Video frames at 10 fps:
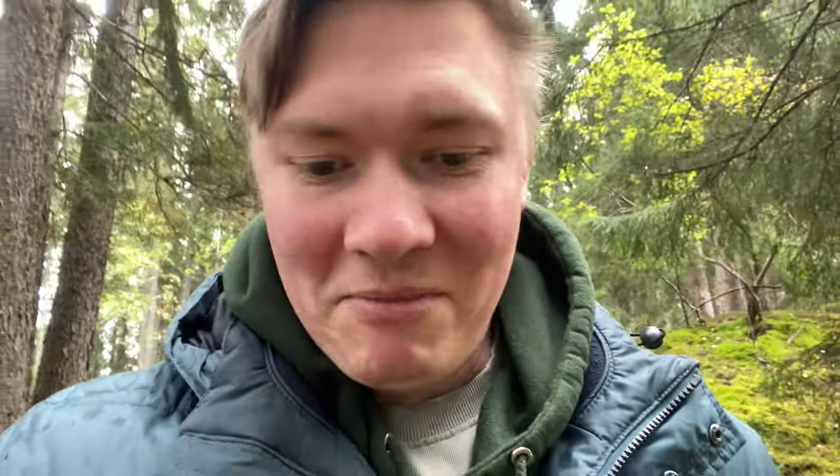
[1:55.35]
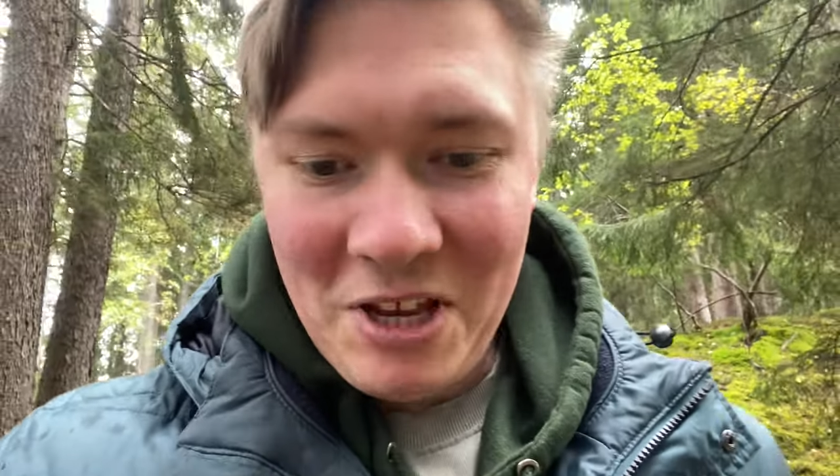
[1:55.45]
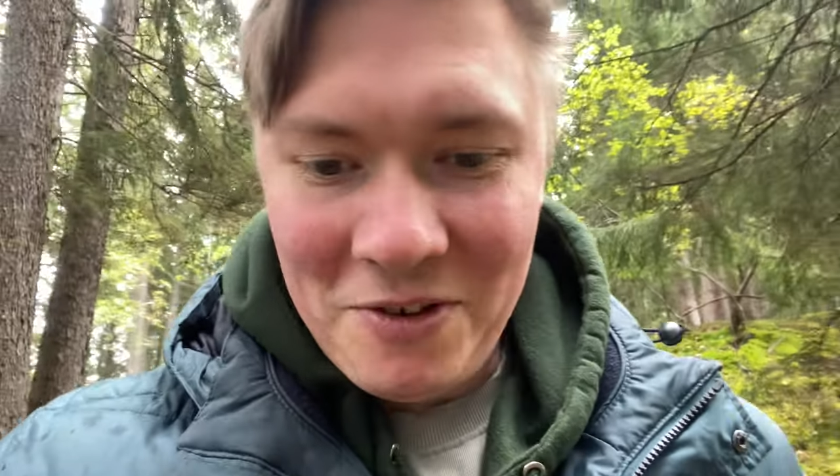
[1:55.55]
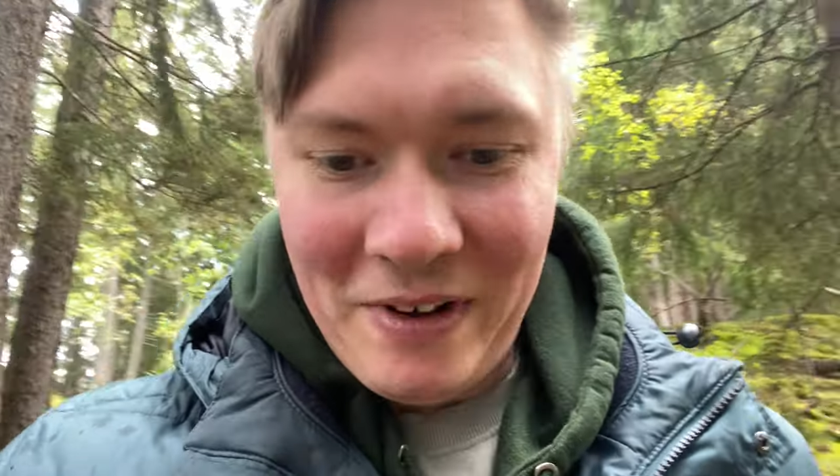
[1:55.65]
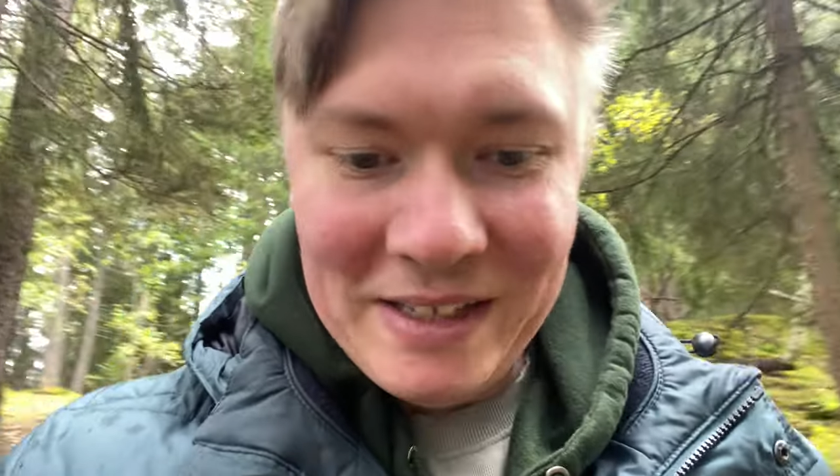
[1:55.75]

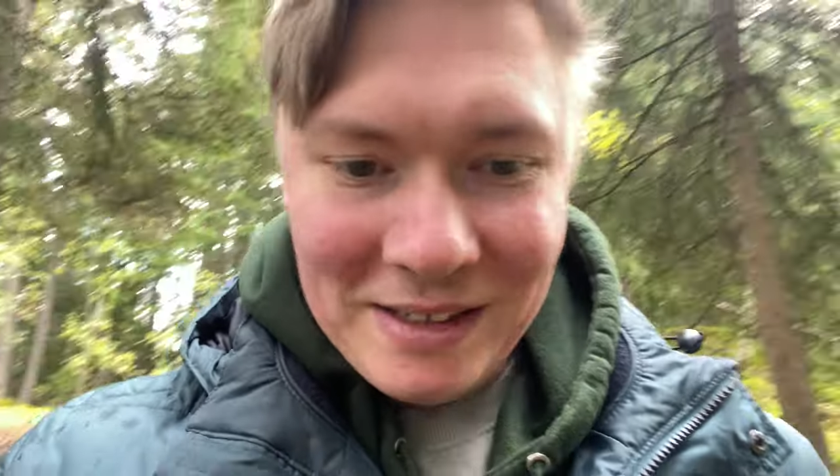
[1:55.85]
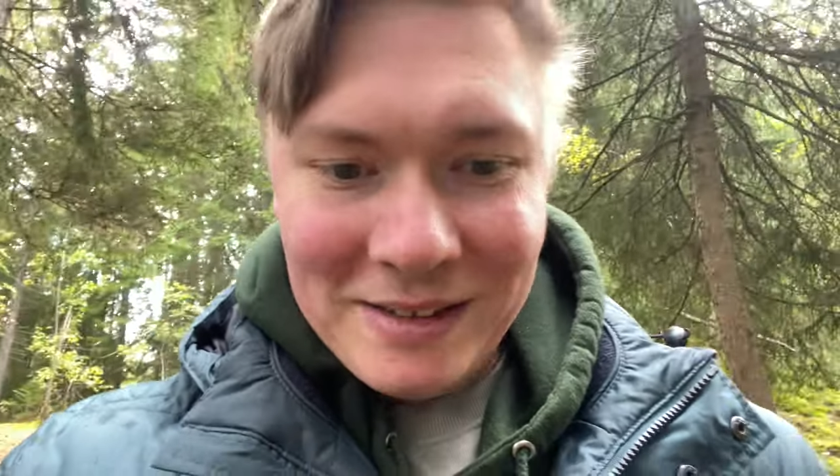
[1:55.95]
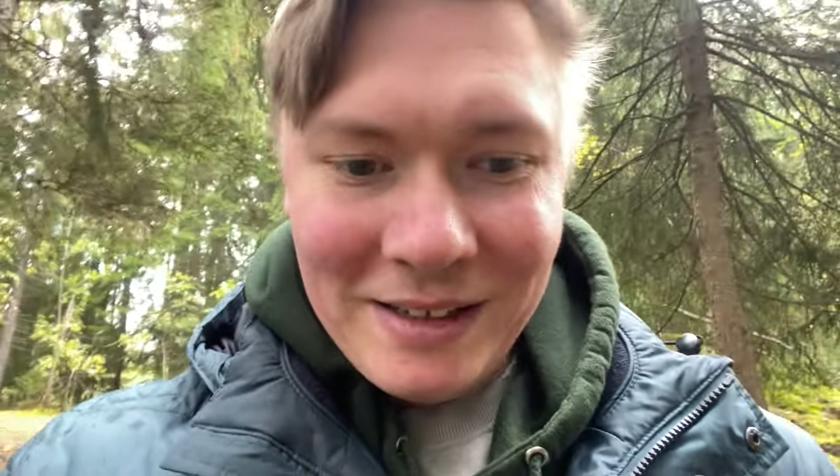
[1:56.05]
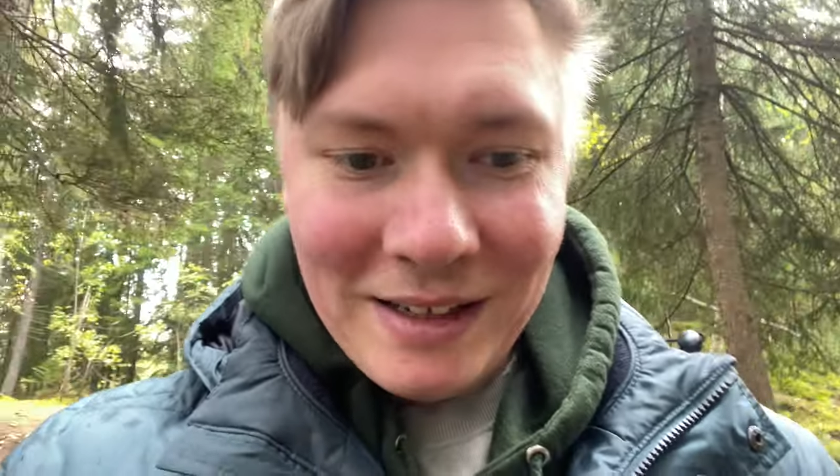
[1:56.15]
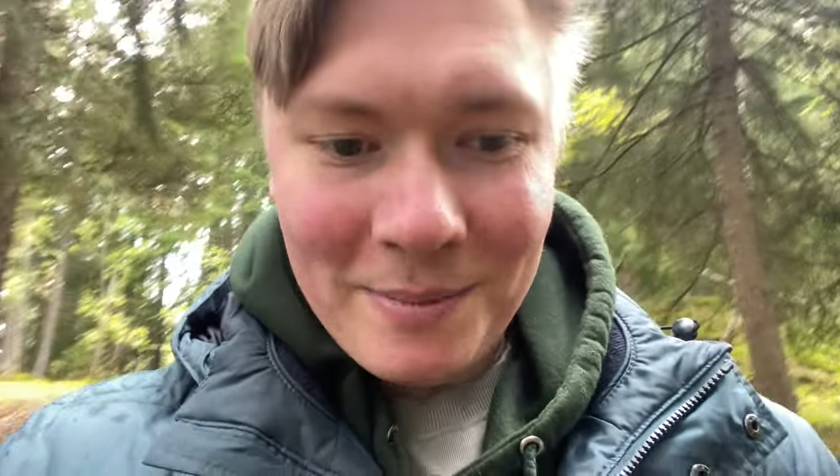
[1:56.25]
ich weiß es
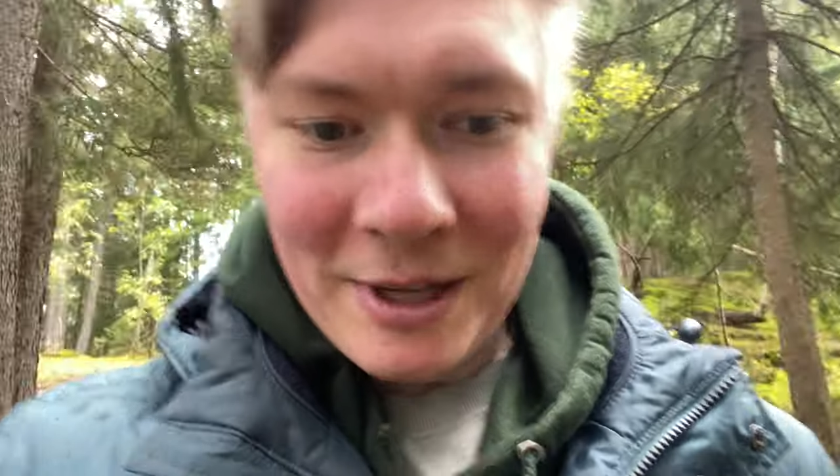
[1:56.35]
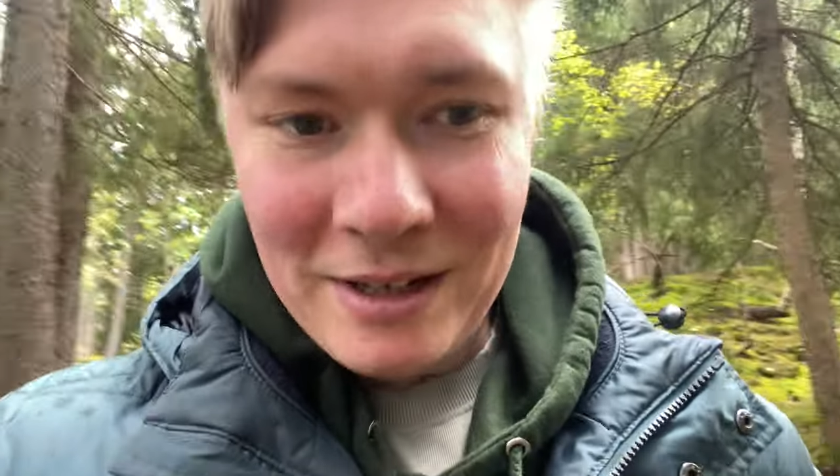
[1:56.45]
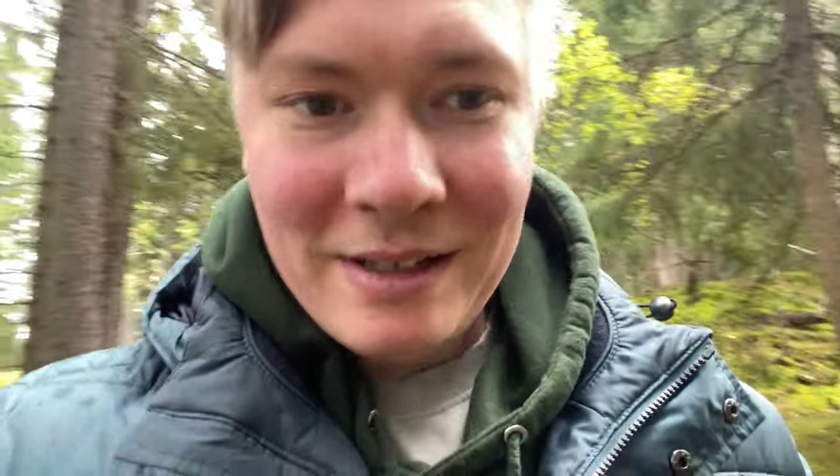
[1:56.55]
nicht, aber